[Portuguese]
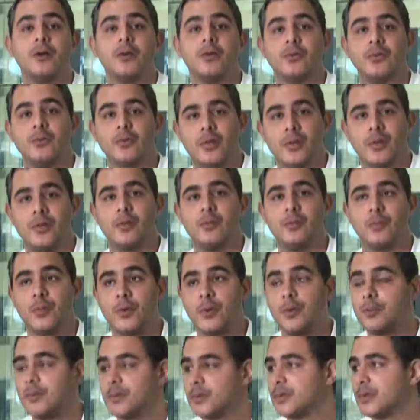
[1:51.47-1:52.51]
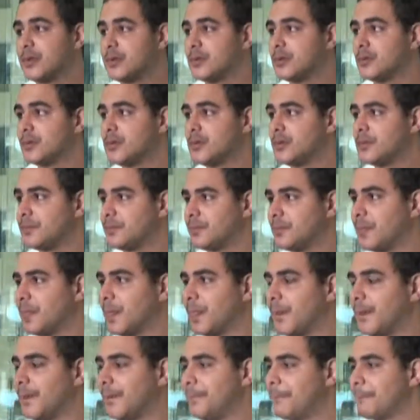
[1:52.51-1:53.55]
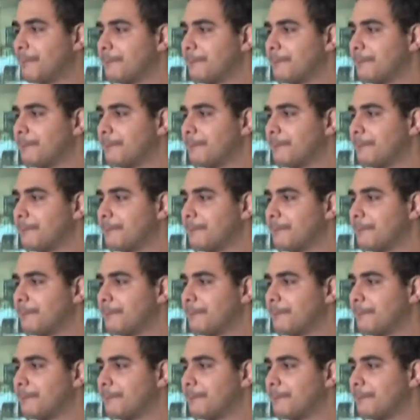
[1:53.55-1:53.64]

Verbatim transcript: do que o próprio Windows. Chega né? a ser